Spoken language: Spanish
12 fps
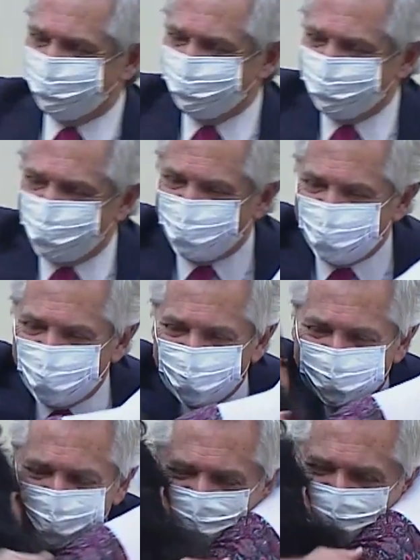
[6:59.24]
viviendas
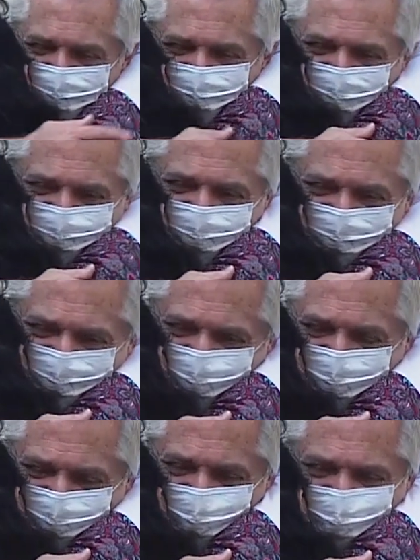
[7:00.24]
de entre
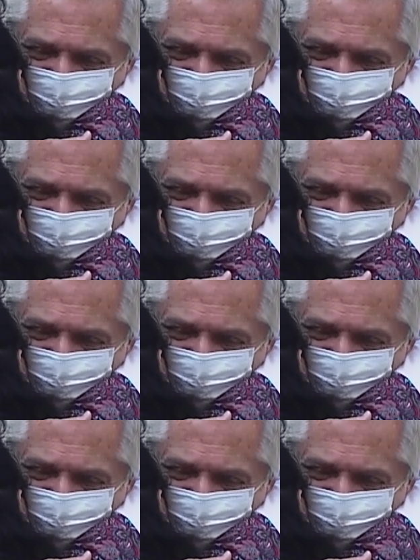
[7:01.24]
32 y